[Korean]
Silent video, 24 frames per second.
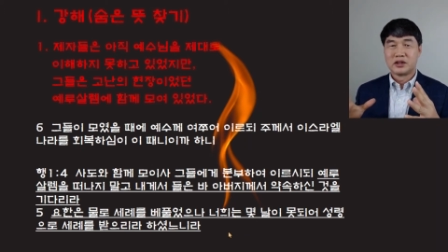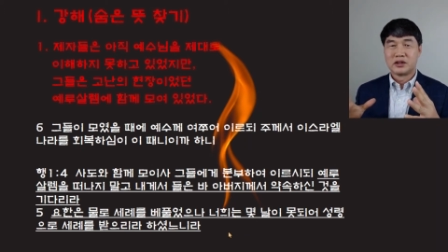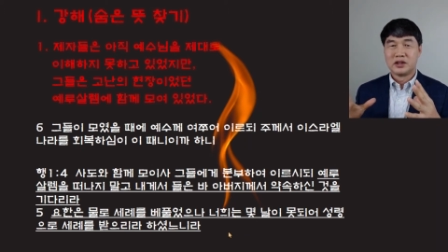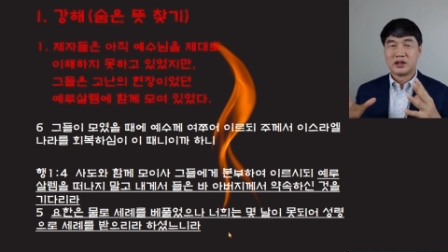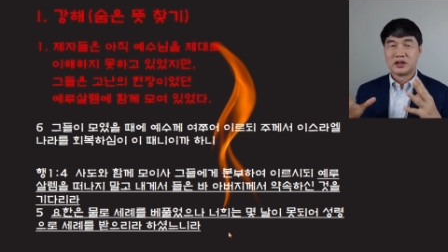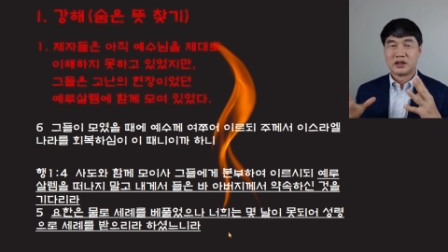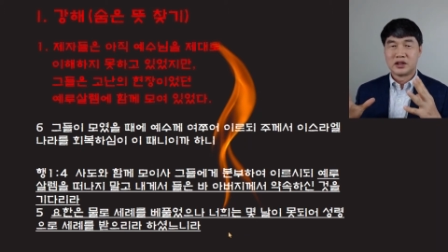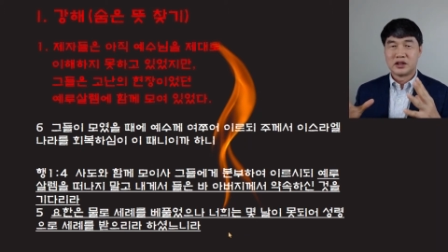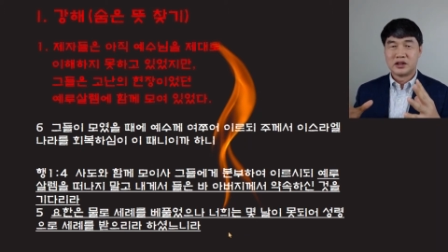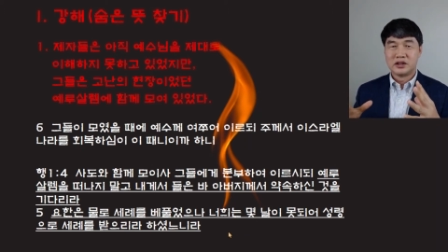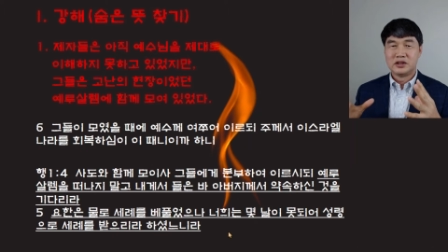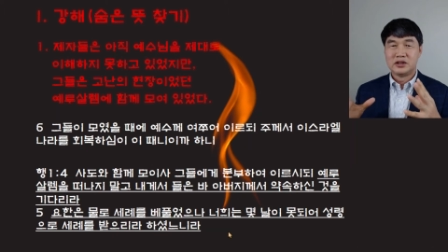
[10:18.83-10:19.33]

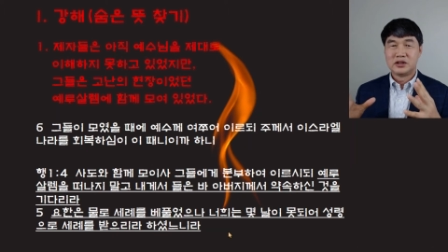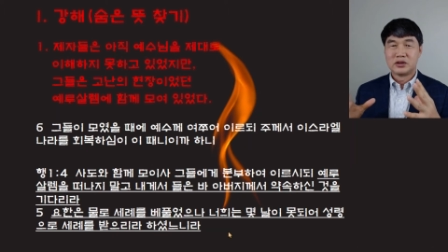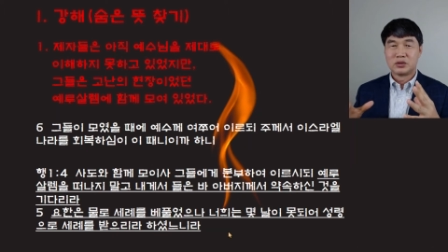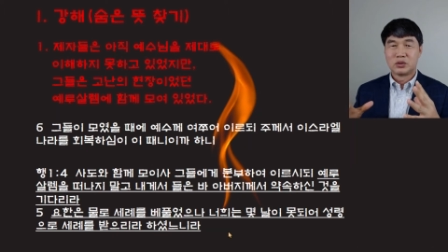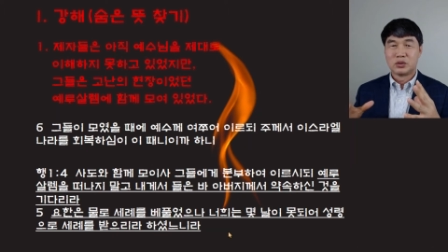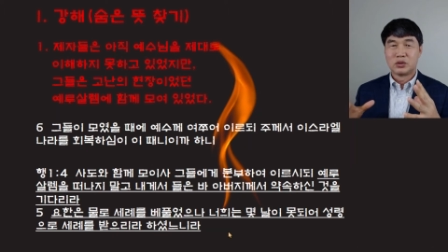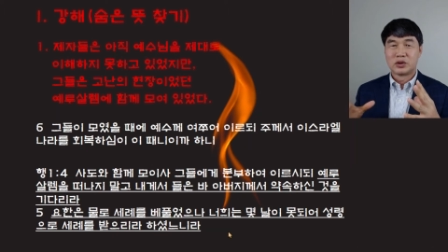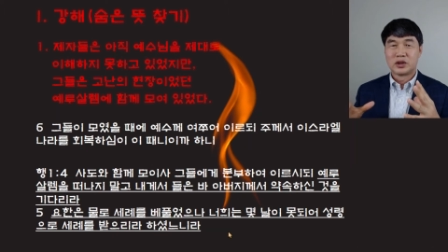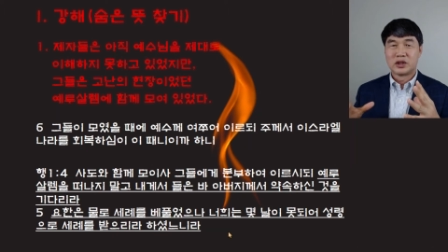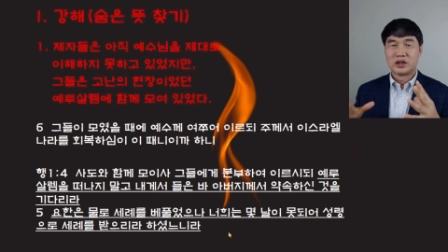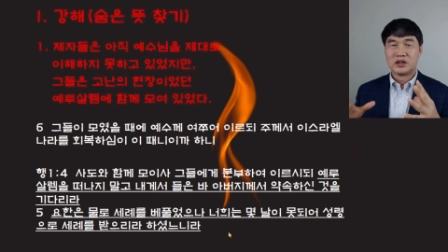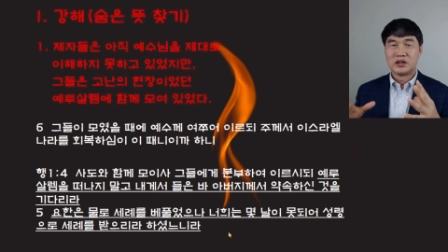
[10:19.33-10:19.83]
내가 이
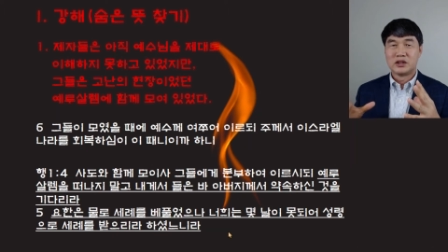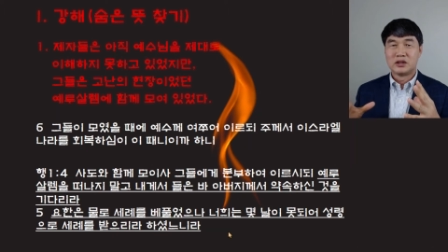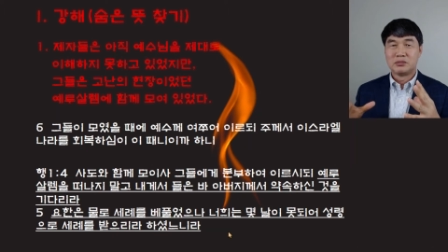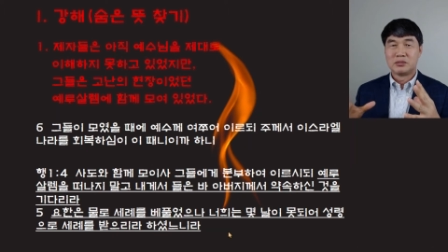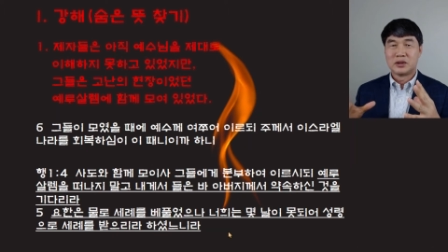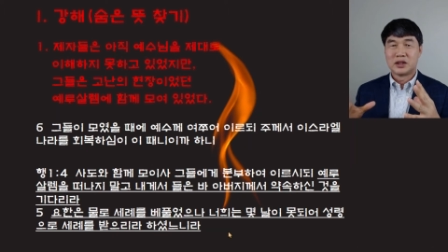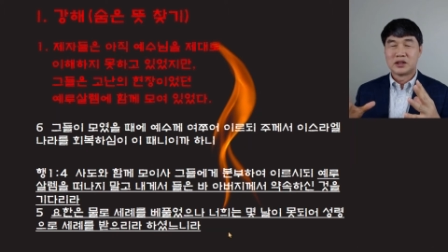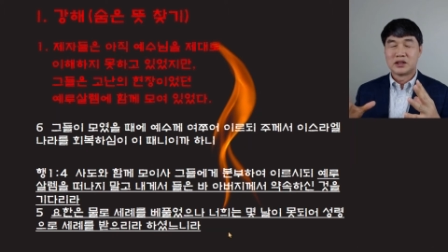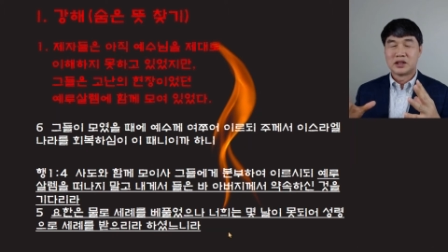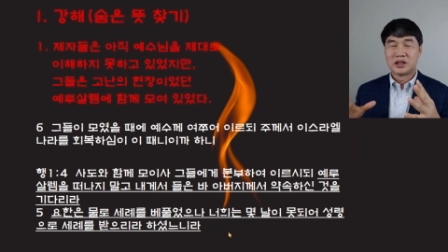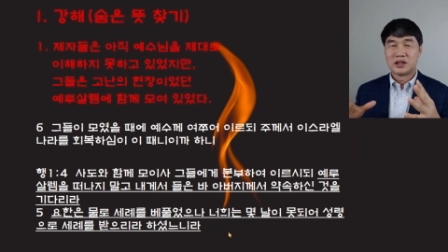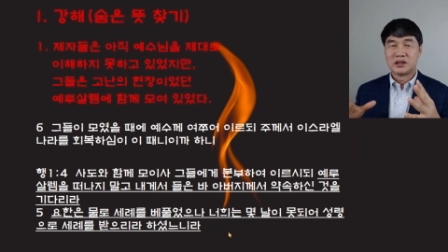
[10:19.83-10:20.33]
고난을
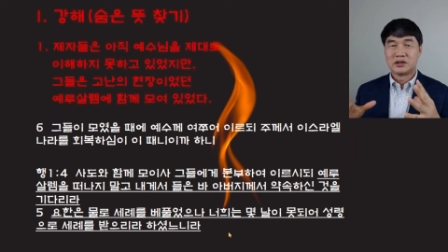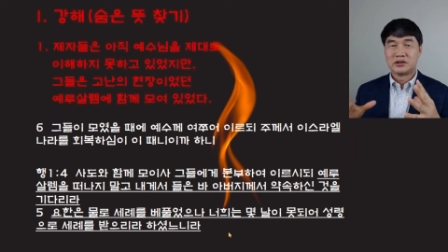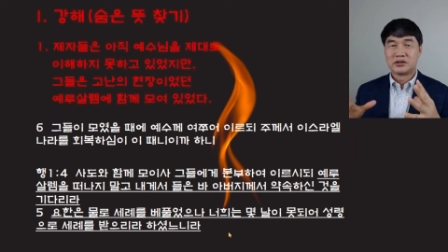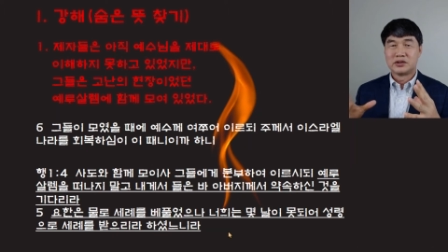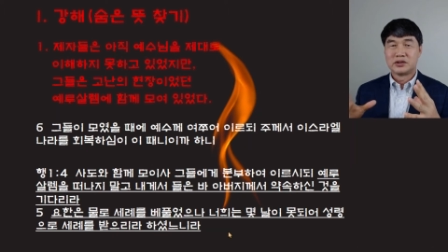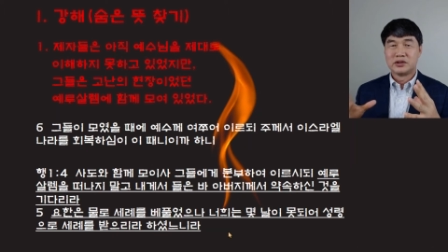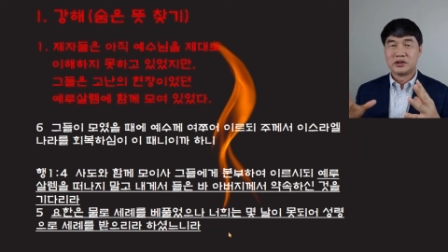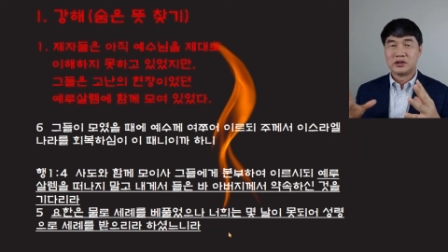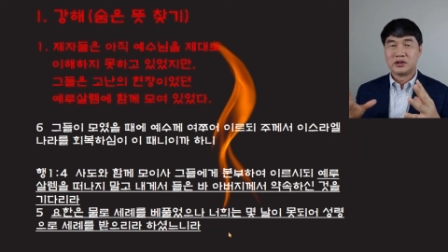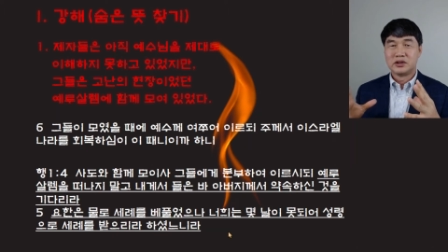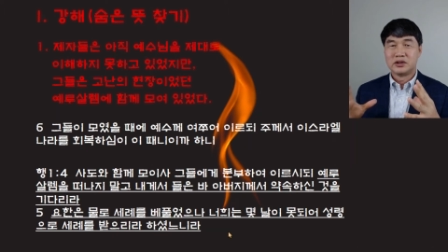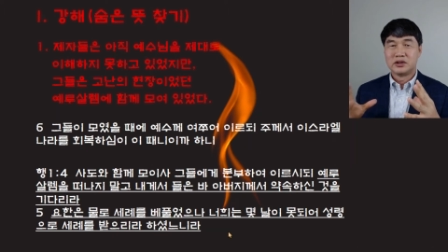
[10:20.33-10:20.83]
받아서
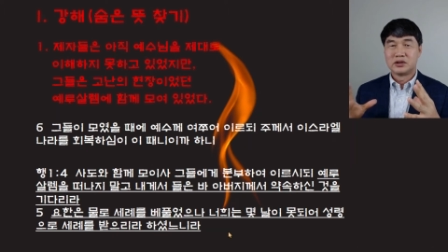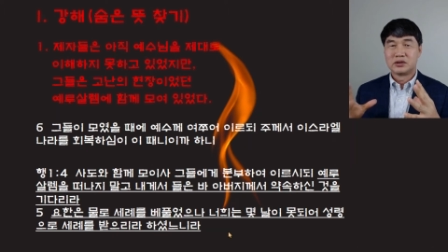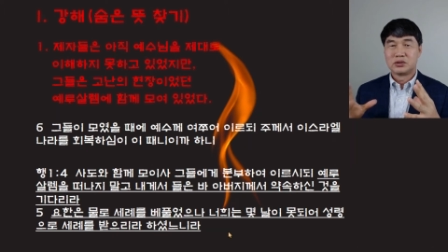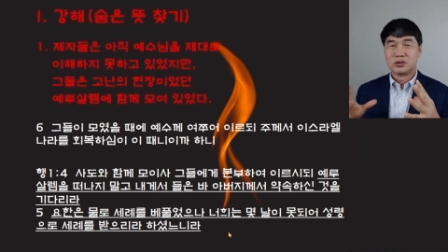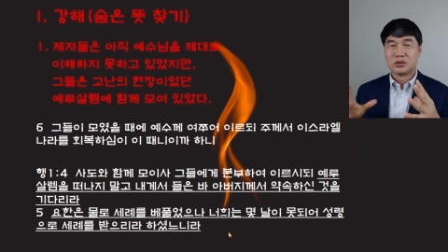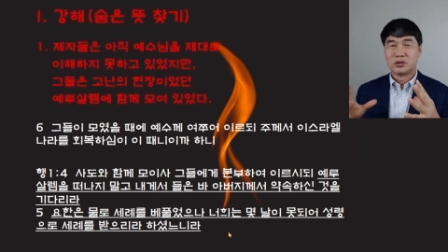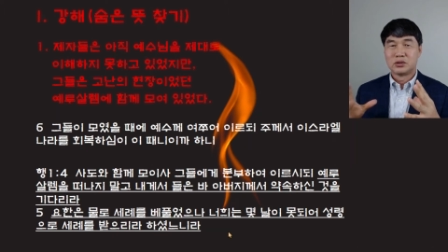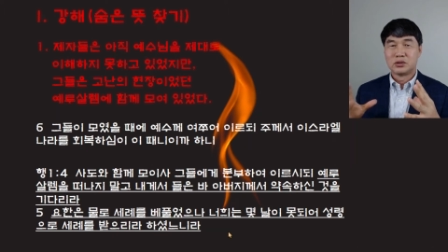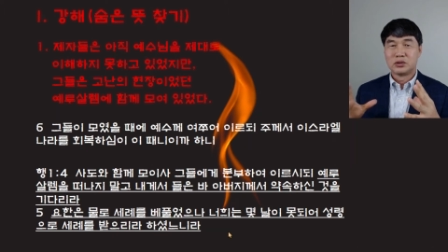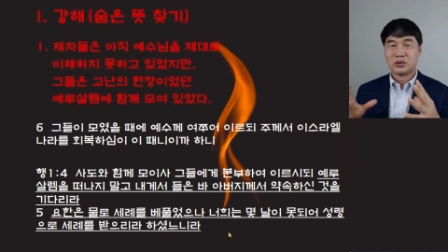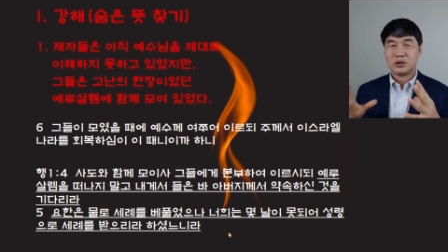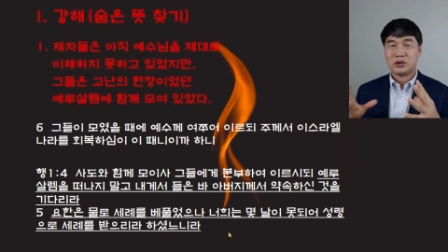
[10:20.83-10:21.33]

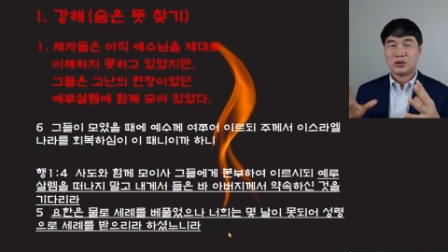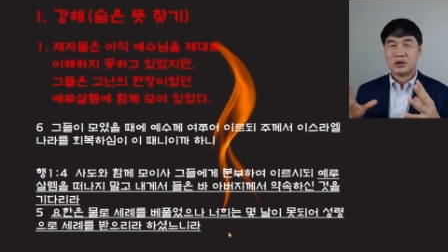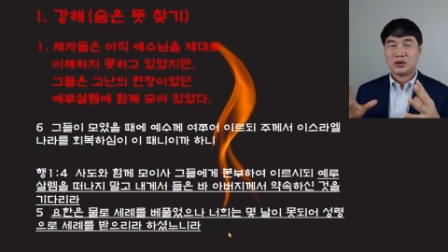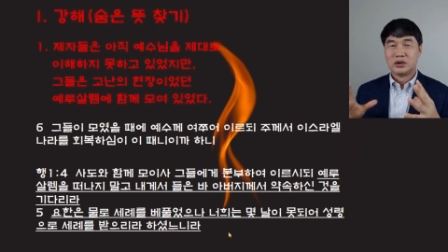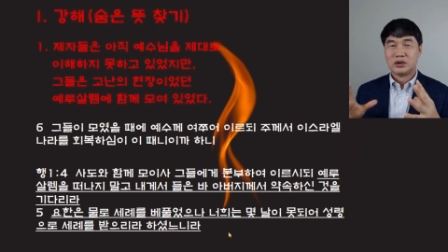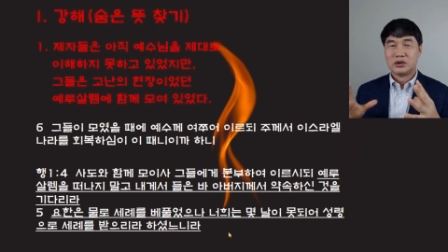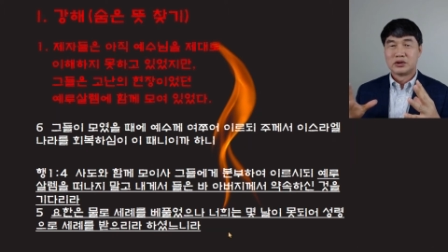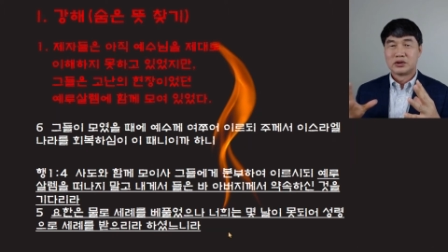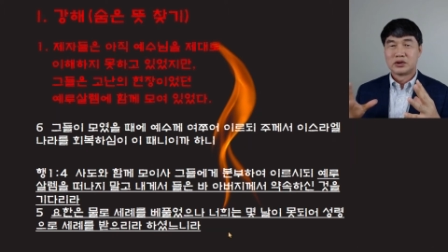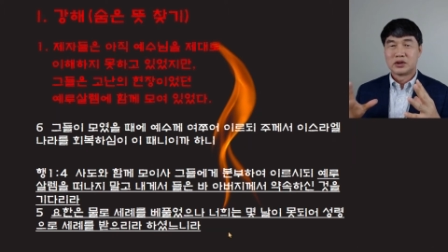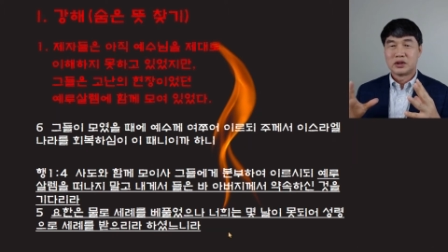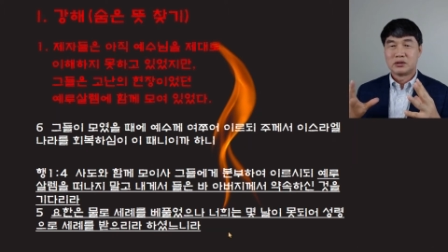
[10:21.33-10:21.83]

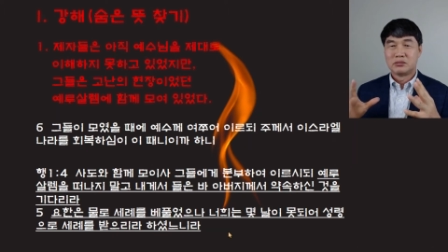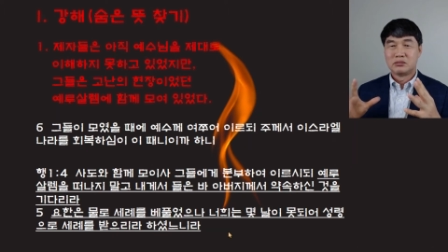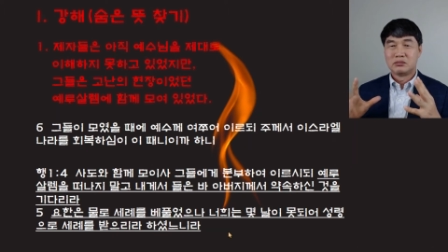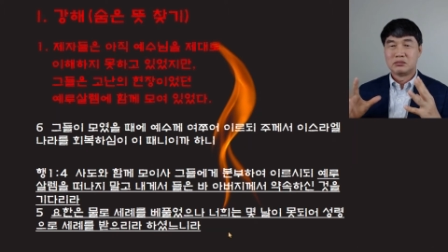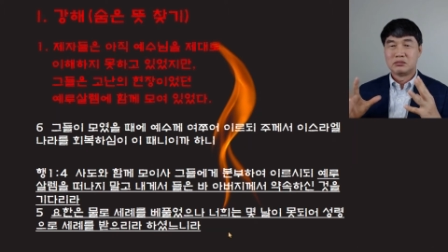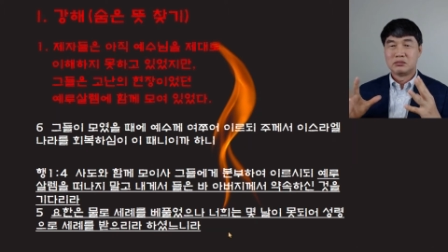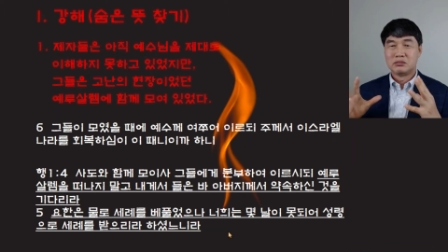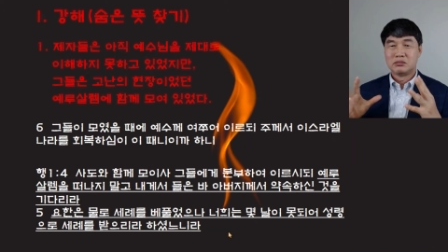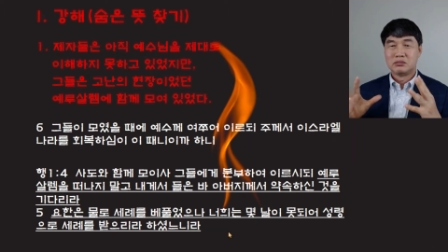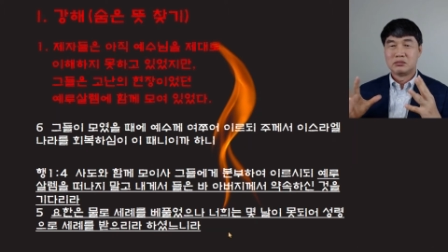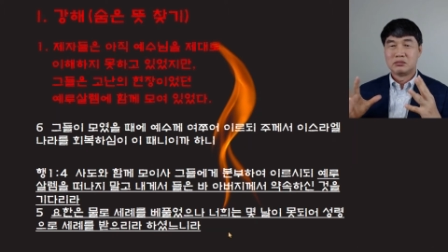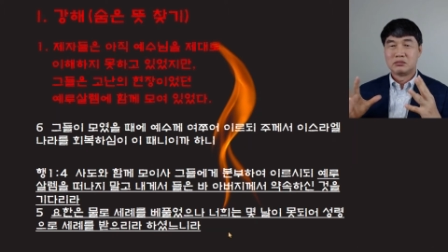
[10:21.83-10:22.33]

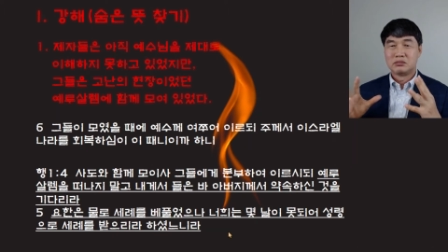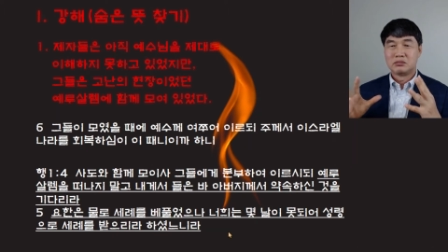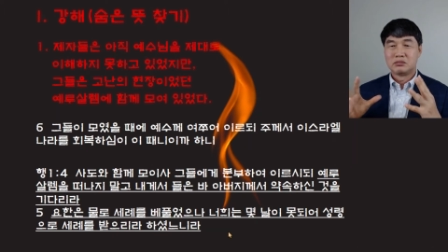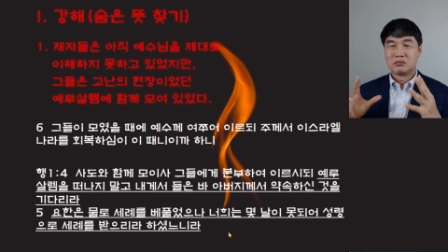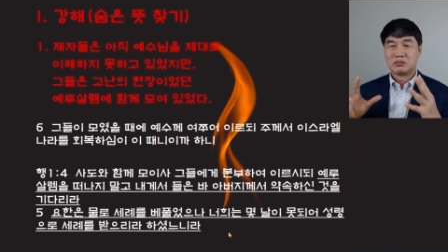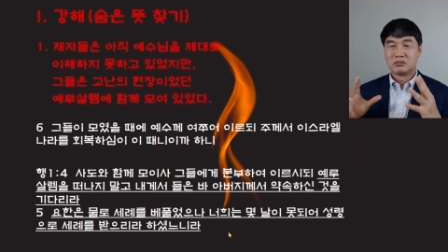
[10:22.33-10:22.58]
이참